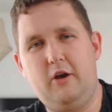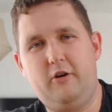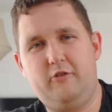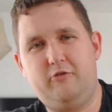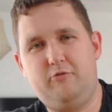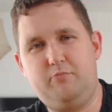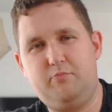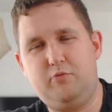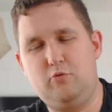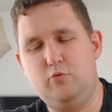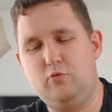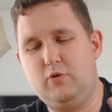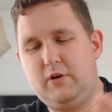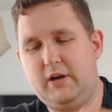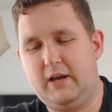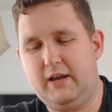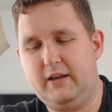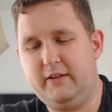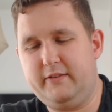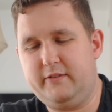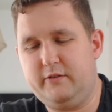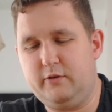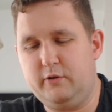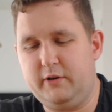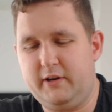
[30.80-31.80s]
w
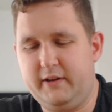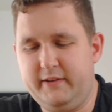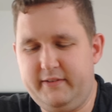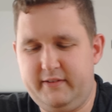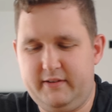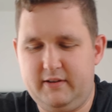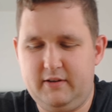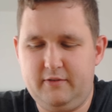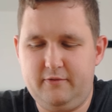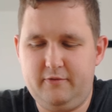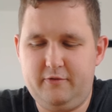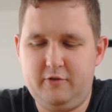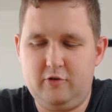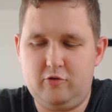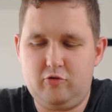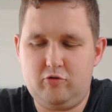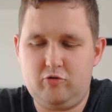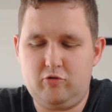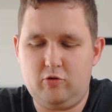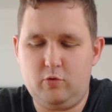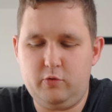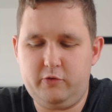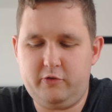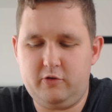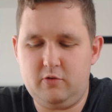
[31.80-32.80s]
półkę coraz
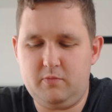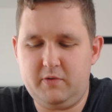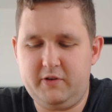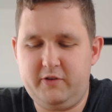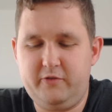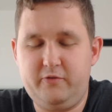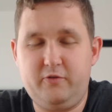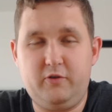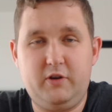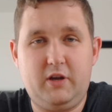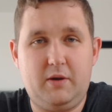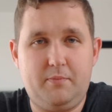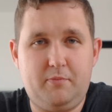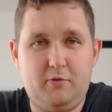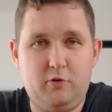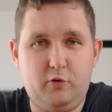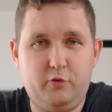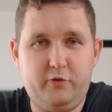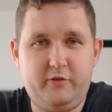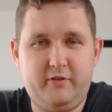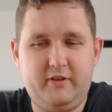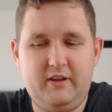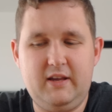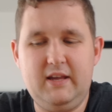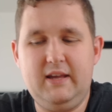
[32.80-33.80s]
wyższą, co ma swoje
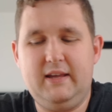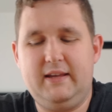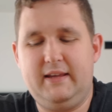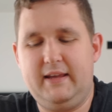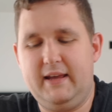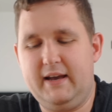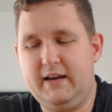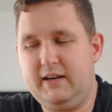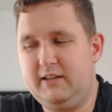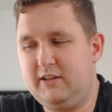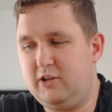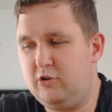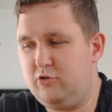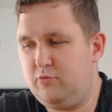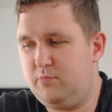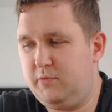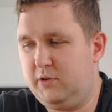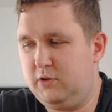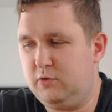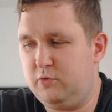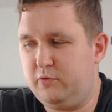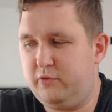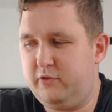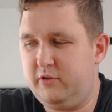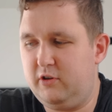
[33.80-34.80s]
plusy, jak też
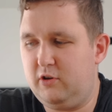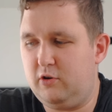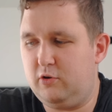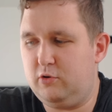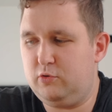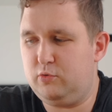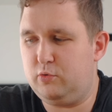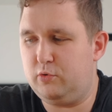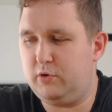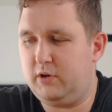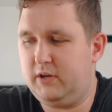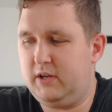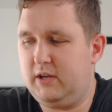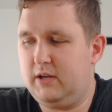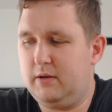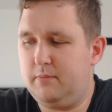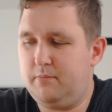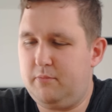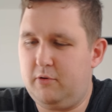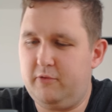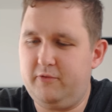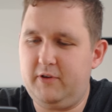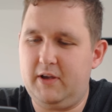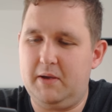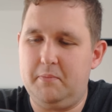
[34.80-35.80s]
minusy, o których
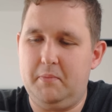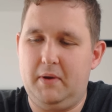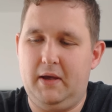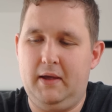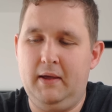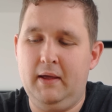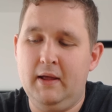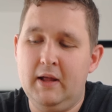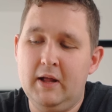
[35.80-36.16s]
powiemy.